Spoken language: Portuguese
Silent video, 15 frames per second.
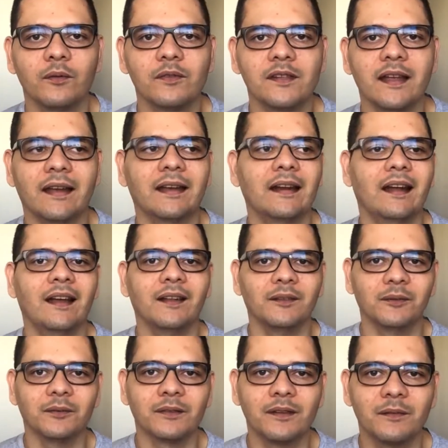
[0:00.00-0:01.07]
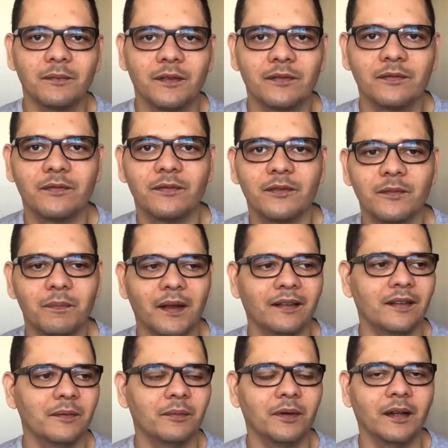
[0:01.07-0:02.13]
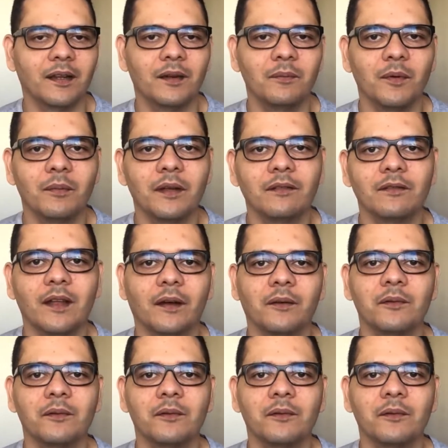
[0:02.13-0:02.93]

consagrado, né? Fui passei por aquele momento da